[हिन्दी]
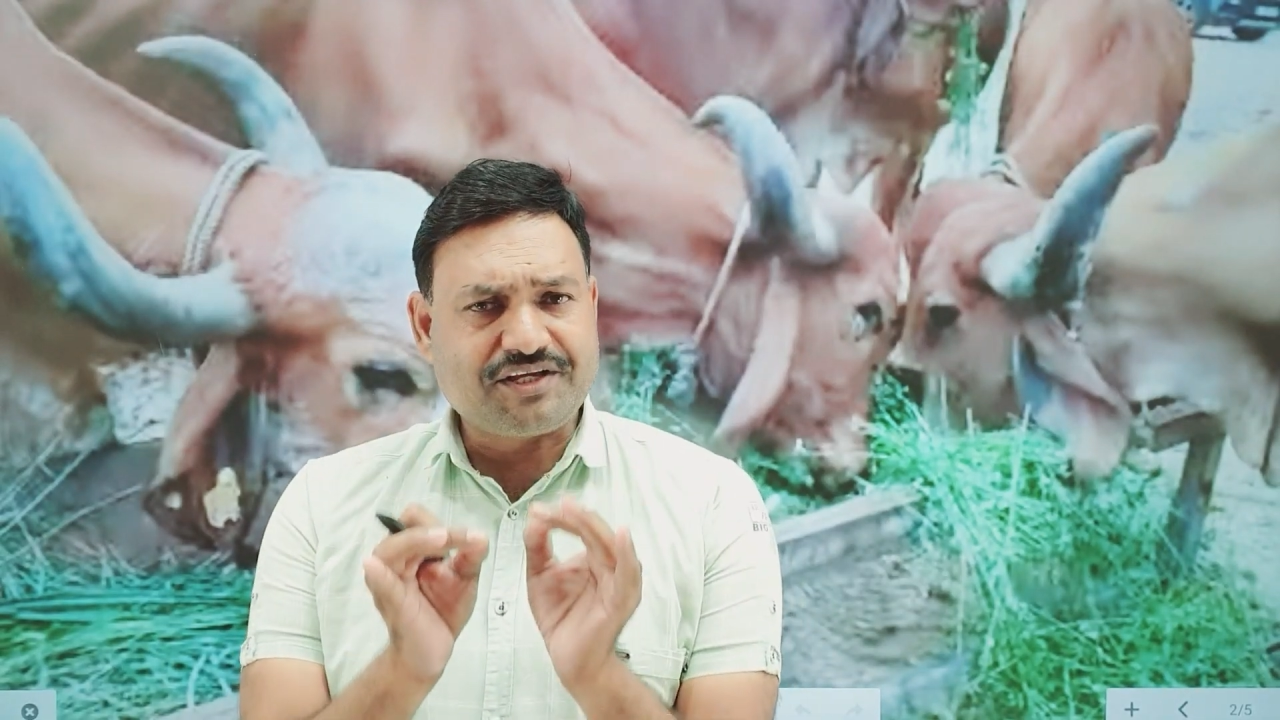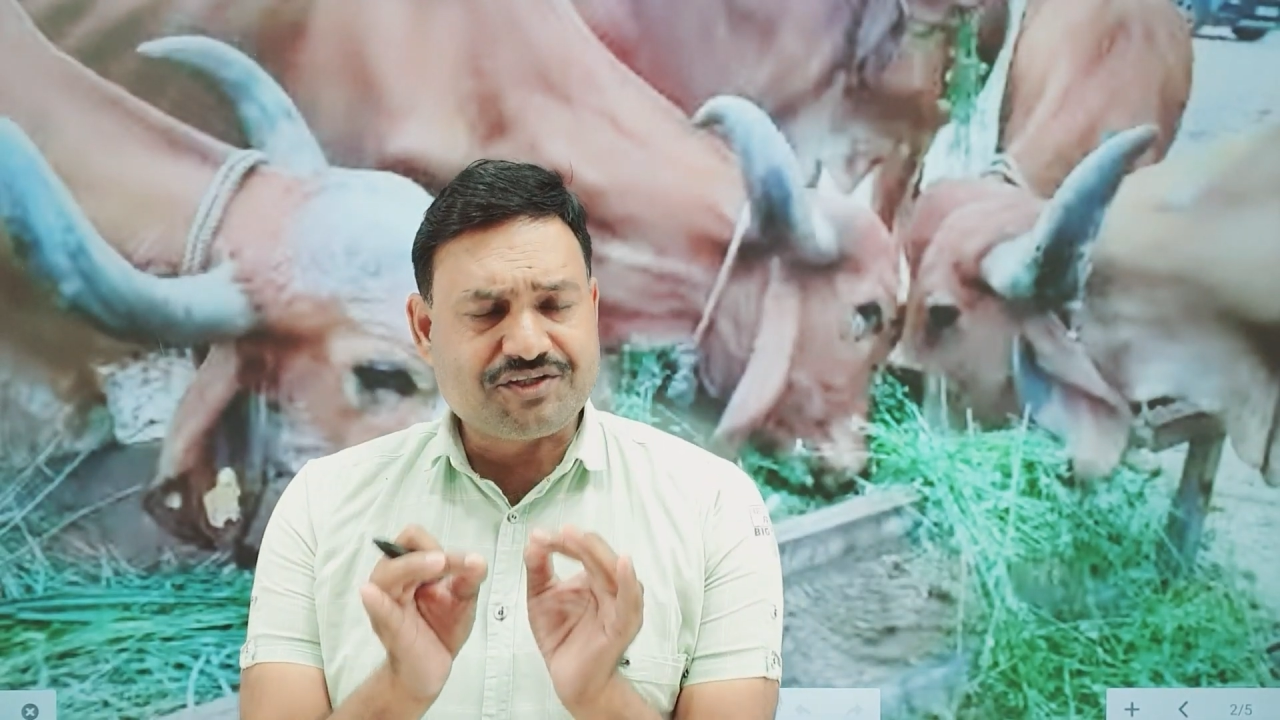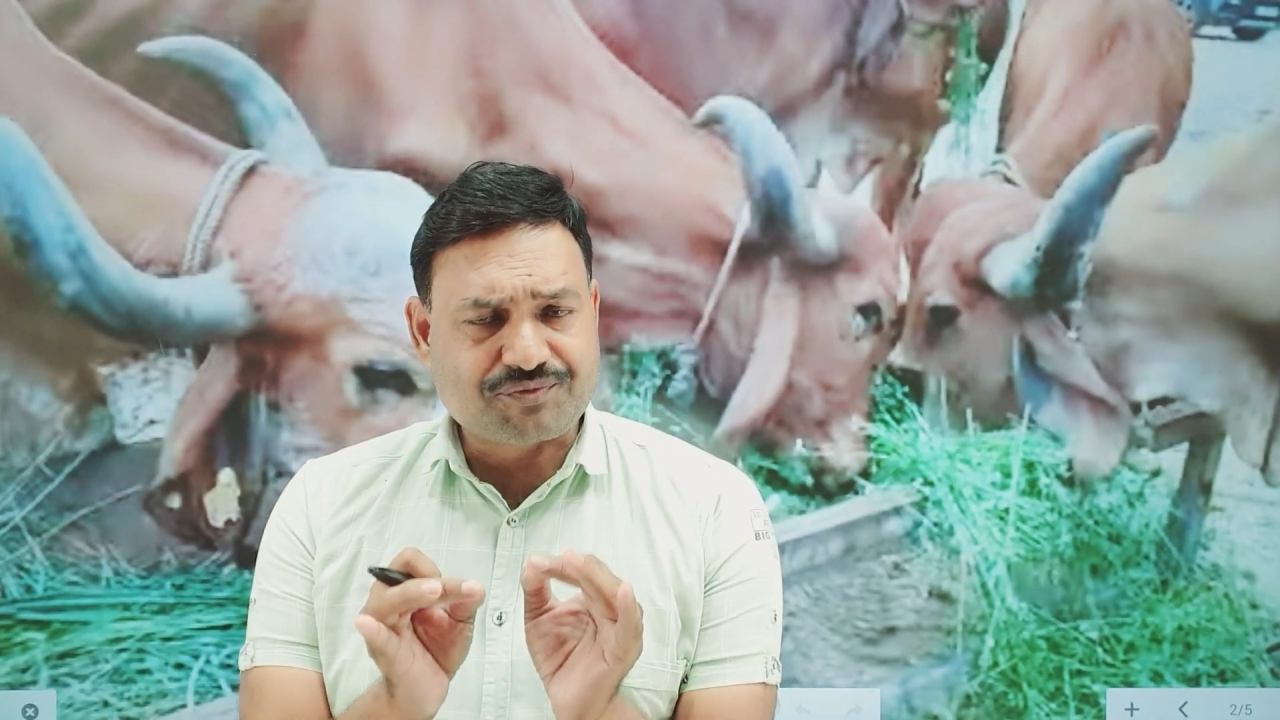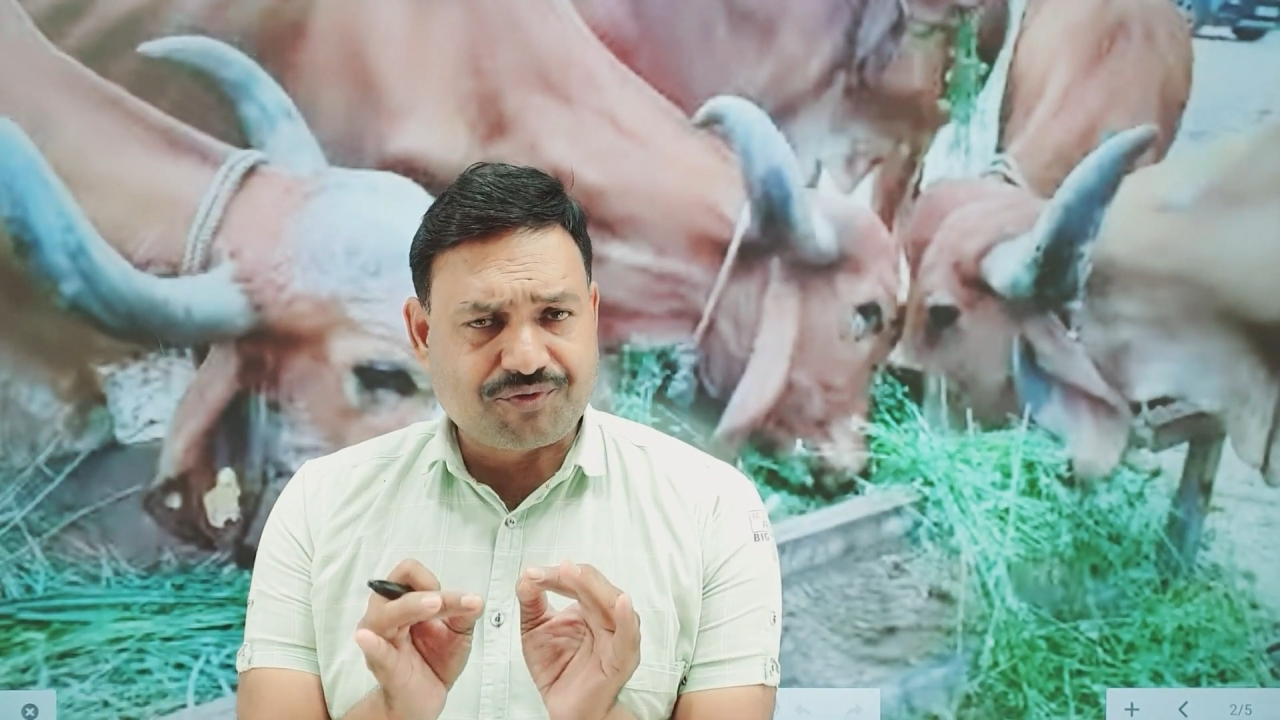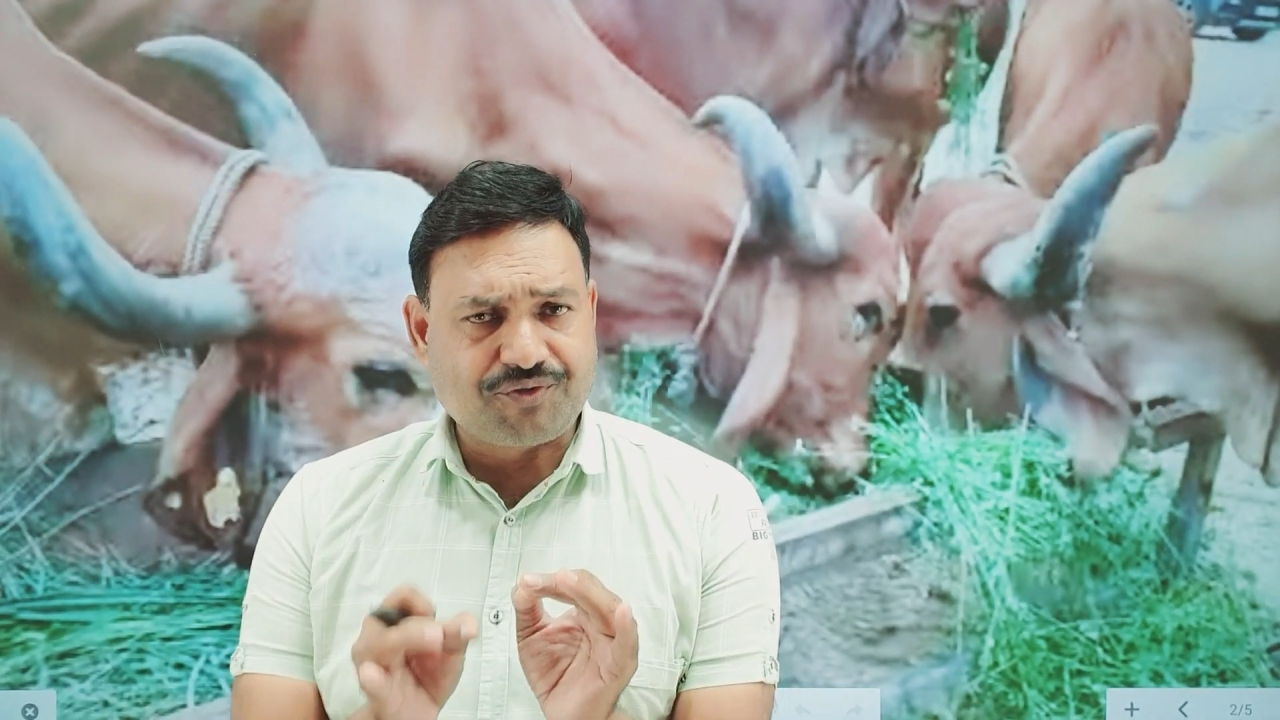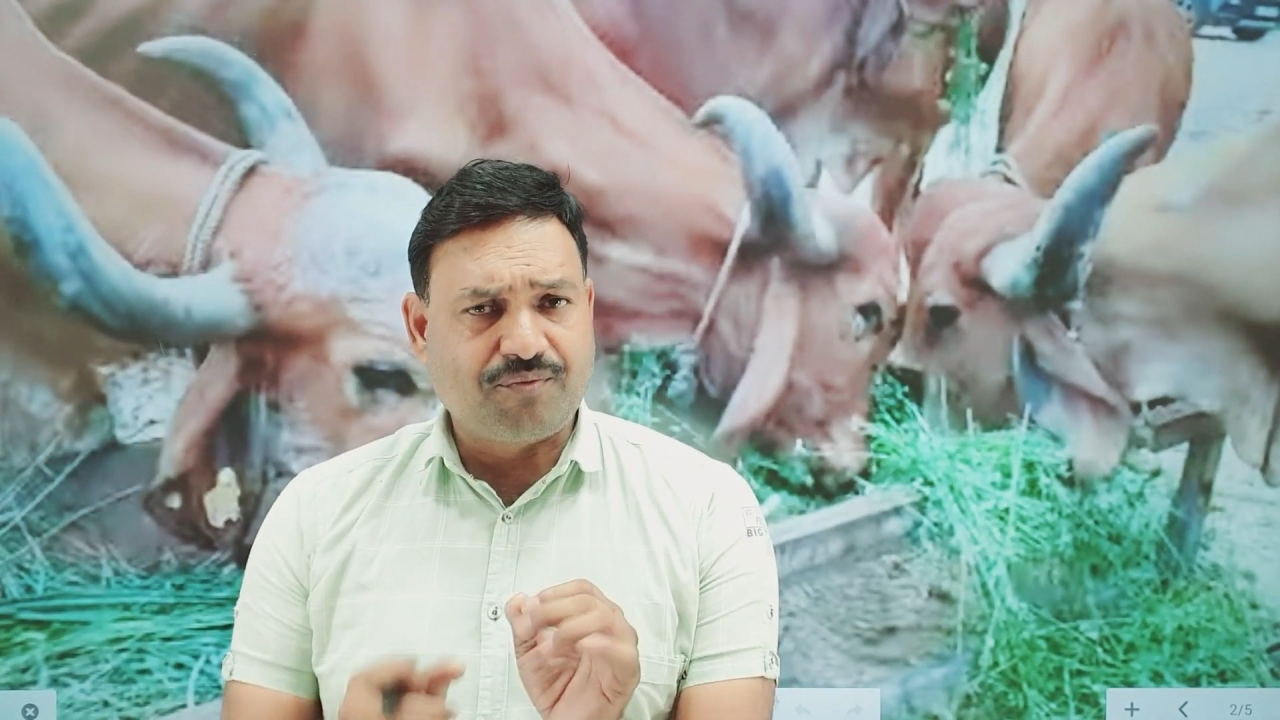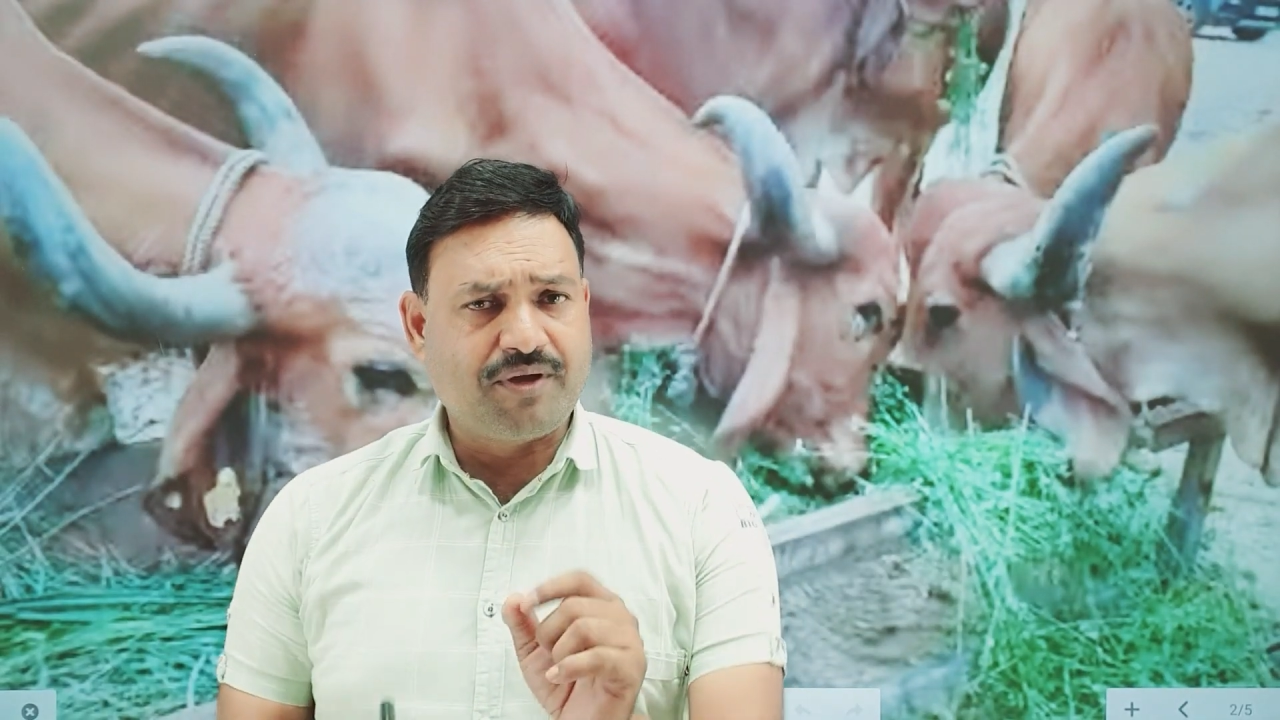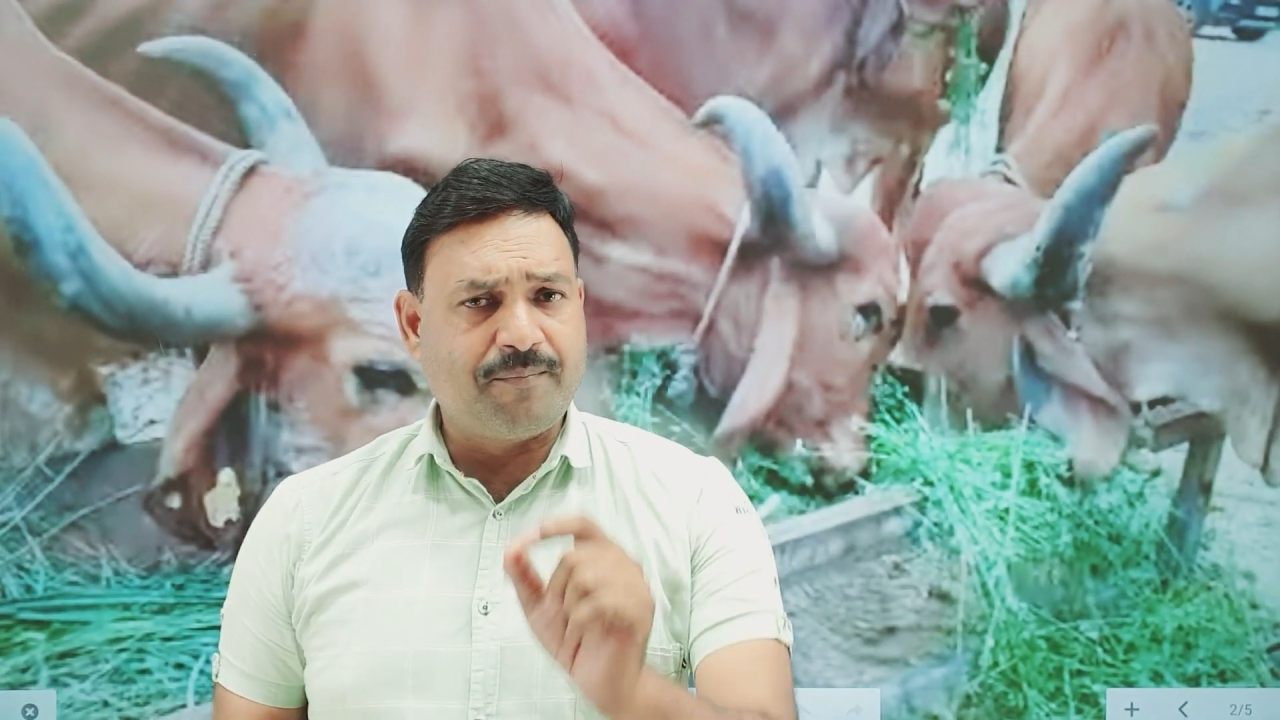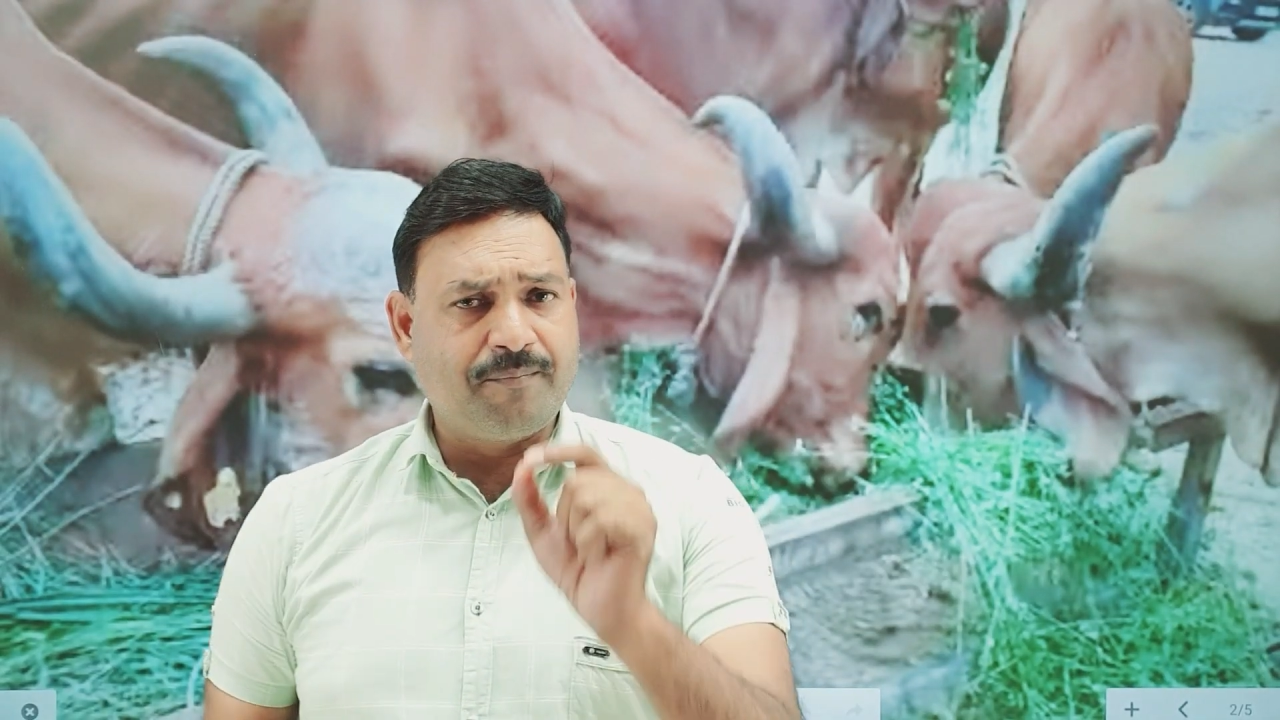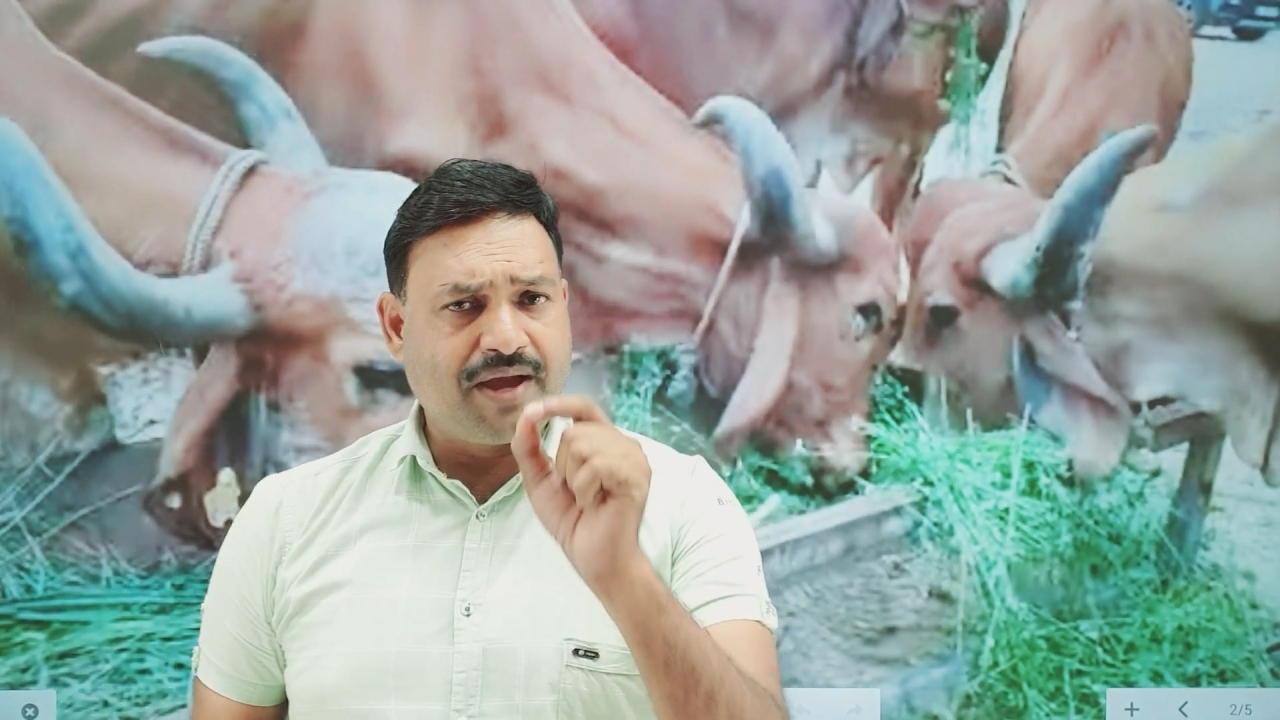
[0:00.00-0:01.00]
इस वीडियो में
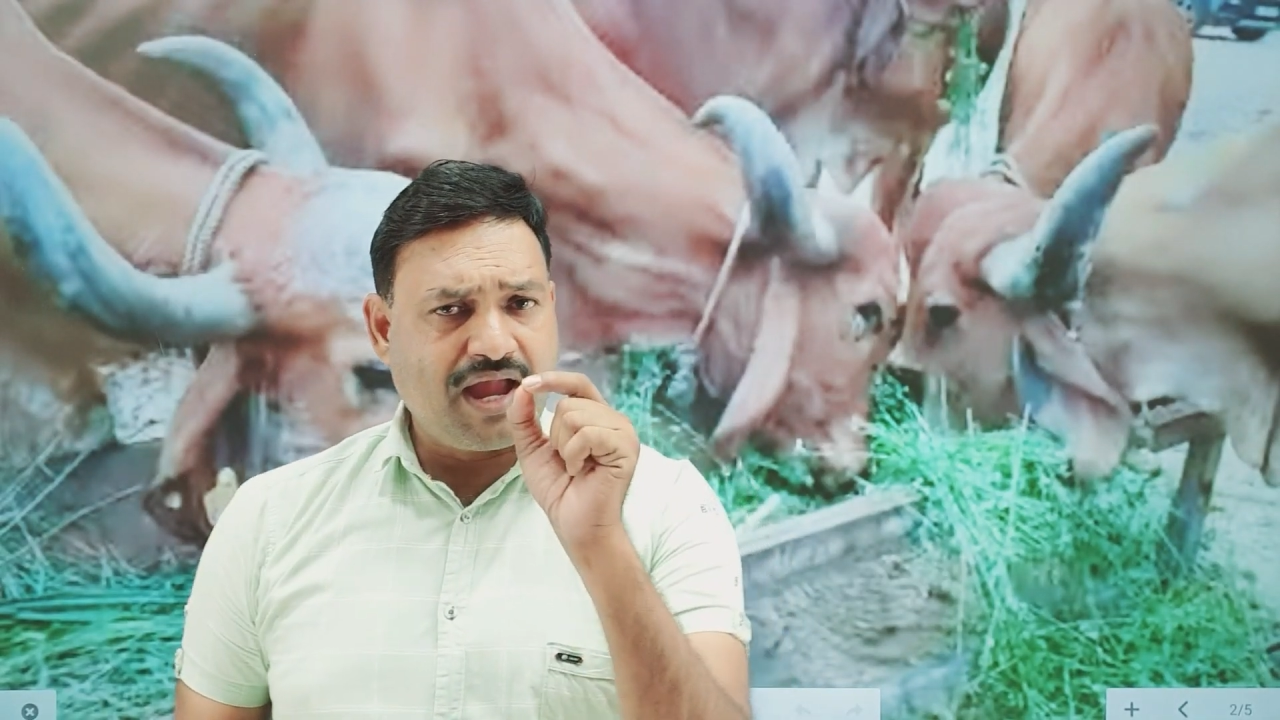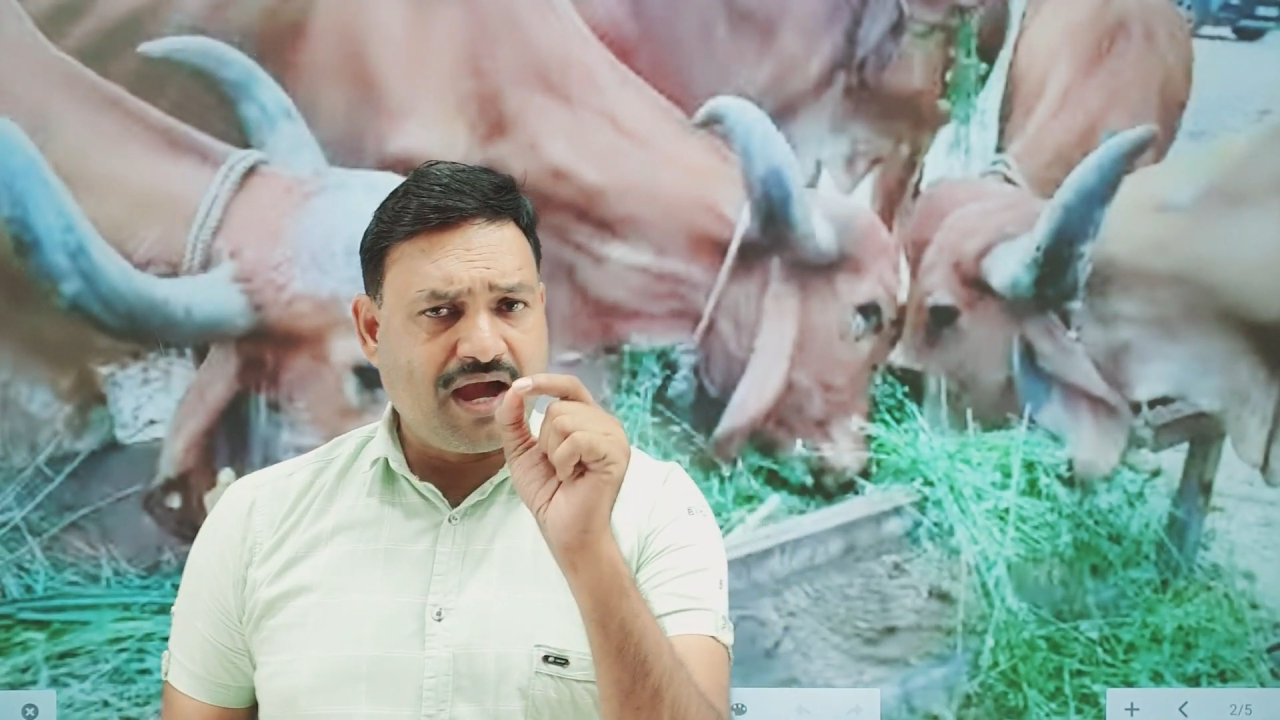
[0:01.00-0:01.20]
मैं